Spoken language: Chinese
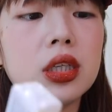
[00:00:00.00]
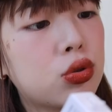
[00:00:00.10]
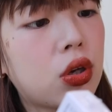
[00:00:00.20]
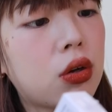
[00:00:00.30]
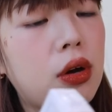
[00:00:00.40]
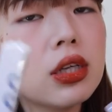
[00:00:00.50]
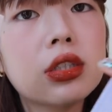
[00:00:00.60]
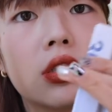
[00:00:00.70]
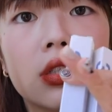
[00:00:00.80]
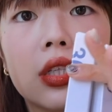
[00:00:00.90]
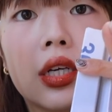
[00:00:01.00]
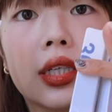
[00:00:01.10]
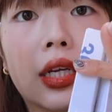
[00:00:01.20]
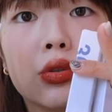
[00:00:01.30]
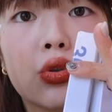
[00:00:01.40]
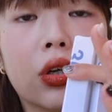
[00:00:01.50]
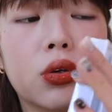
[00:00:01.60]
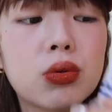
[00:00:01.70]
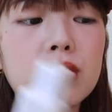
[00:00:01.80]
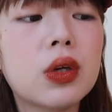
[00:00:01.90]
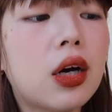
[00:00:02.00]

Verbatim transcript: 水光持色染唇露。